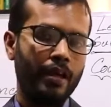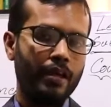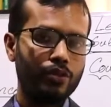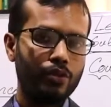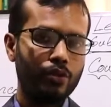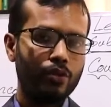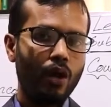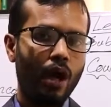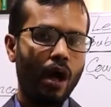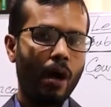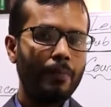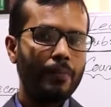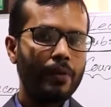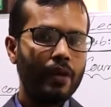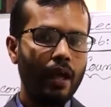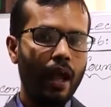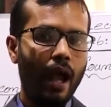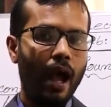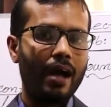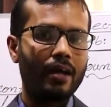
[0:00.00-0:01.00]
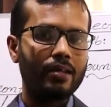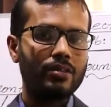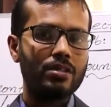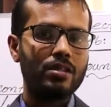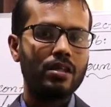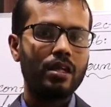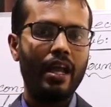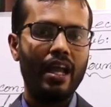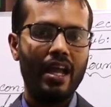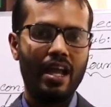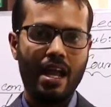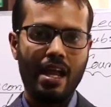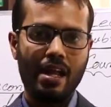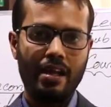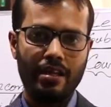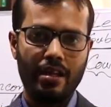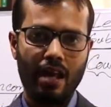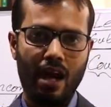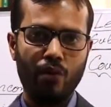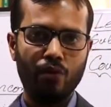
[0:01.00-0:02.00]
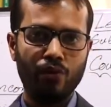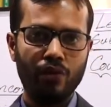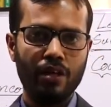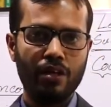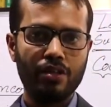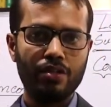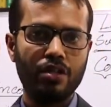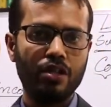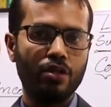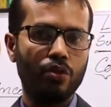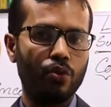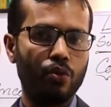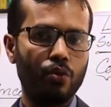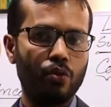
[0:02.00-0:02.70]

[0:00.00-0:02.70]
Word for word: এজন্য আমি আজকে এই নাউনের যে